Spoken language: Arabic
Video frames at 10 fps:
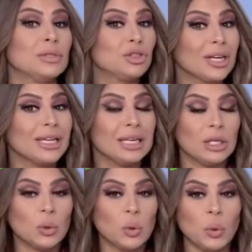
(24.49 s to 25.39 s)
بشكل
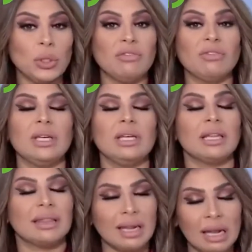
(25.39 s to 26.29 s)
الكتروني في
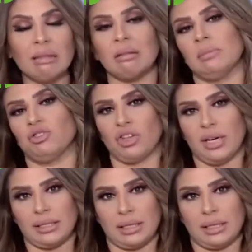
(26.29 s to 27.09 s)
ثلاثه مجالات